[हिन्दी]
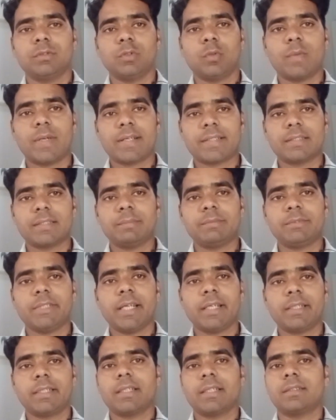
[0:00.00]
जो व्हाट्सएप
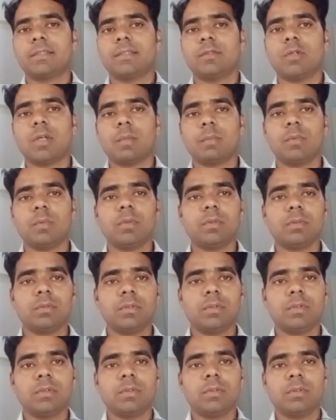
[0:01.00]
चैट करते हो आप
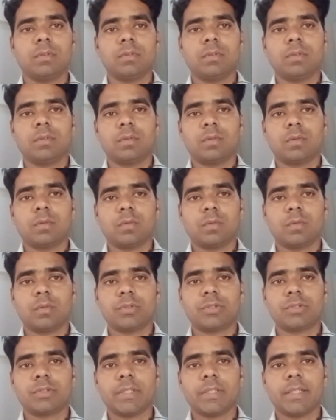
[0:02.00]
लोग
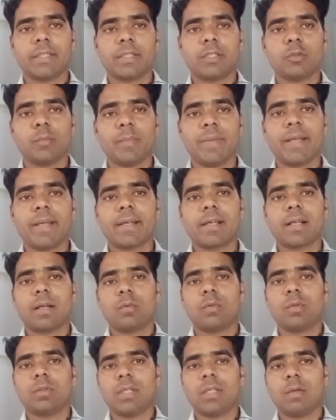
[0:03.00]
उस चैट का जो
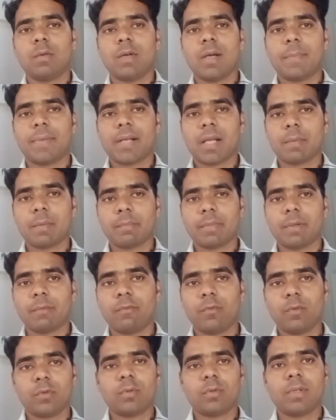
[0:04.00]
बैकग्राउंड होता है वहाँ पर आप अपना
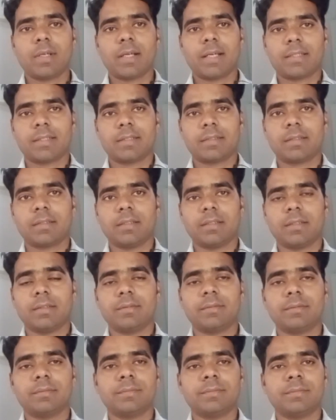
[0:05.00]
फ़ोटो लगा सकते हैं
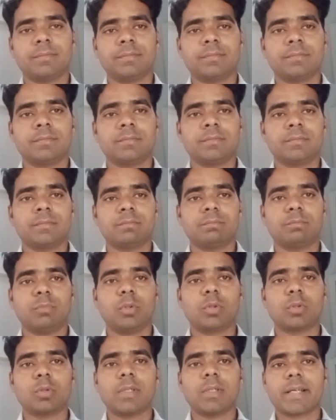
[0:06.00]

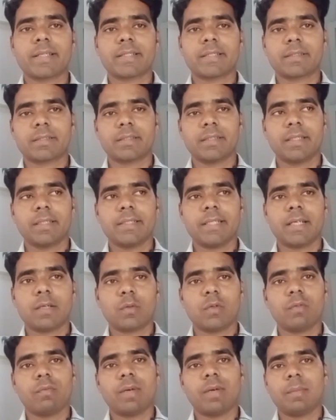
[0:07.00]
फ़ोटो लगा सकते हैं या
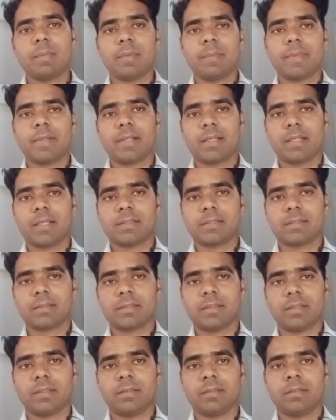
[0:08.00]
कोई वाल लगा
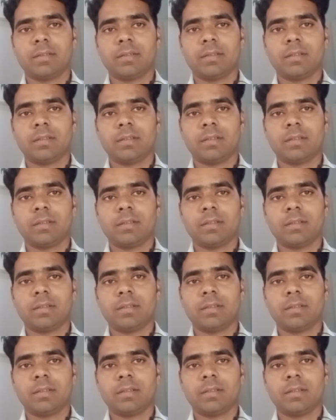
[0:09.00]
सकते हैं